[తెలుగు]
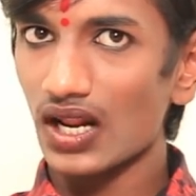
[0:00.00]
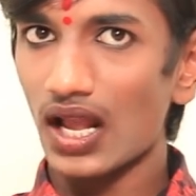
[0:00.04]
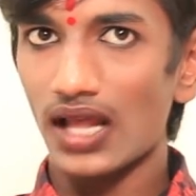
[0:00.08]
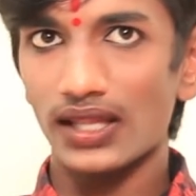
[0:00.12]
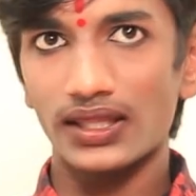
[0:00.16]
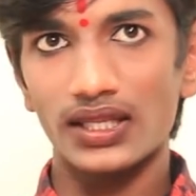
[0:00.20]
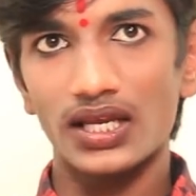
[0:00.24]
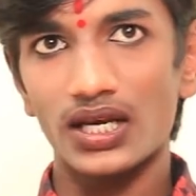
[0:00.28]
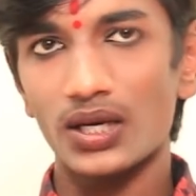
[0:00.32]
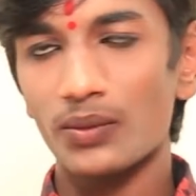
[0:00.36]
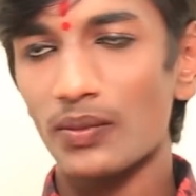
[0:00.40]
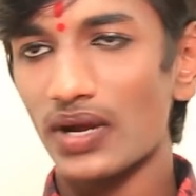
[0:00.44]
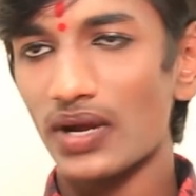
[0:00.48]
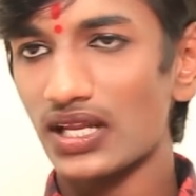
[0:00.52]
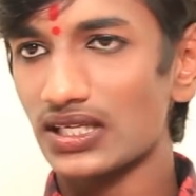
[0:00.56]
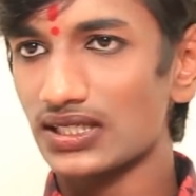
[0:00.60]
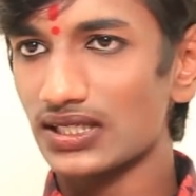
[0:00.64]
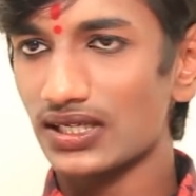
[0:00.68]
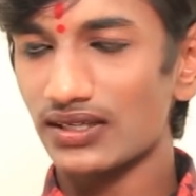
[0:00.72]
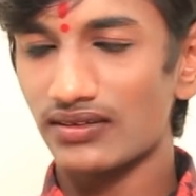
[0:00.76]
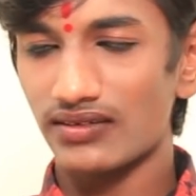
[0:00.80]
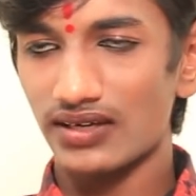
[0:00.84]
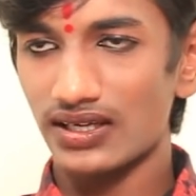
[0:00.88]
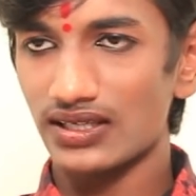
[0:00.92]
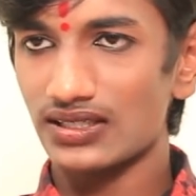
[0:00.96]
అందరినీ
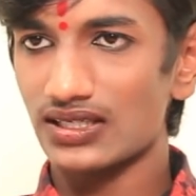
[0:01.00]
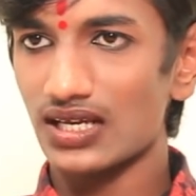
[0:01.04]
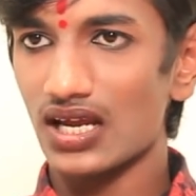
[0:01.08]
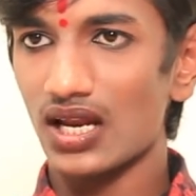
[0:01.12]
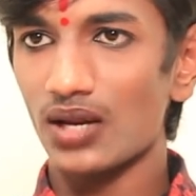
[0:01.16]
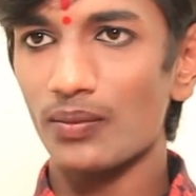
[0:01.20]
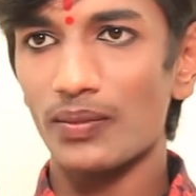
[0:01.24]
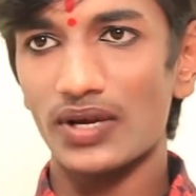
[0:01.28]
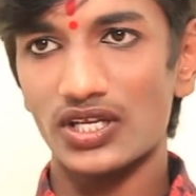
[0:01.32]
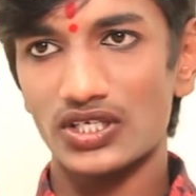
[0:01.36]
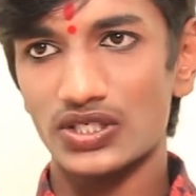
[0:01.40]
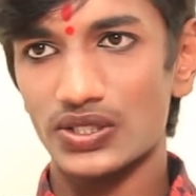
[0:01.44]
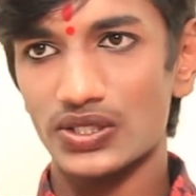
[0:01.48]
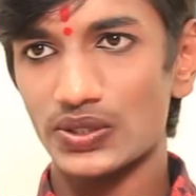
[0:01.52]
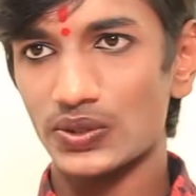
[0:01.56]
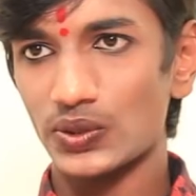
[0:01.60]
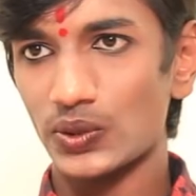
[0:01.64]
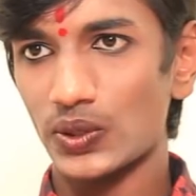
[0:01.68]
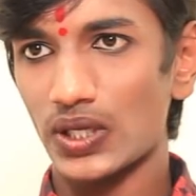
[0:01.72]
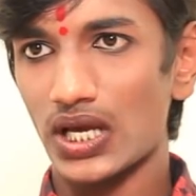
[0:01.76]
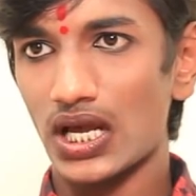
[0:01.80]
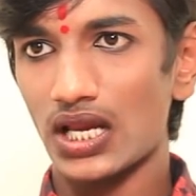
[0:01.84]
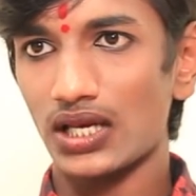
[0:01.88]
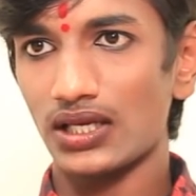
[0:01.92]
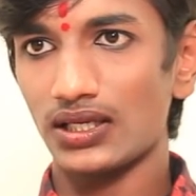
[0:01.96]
మంచిగా ట్రీట్ చేయాలి మంచిగా
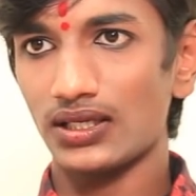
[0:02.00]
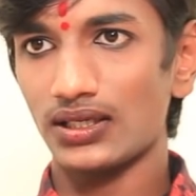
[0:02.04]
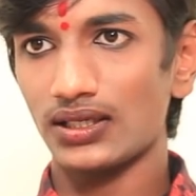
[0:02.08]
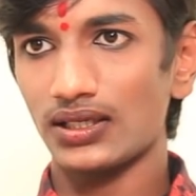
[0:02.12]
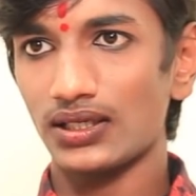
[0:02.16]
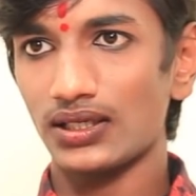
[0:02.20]
చూడాలి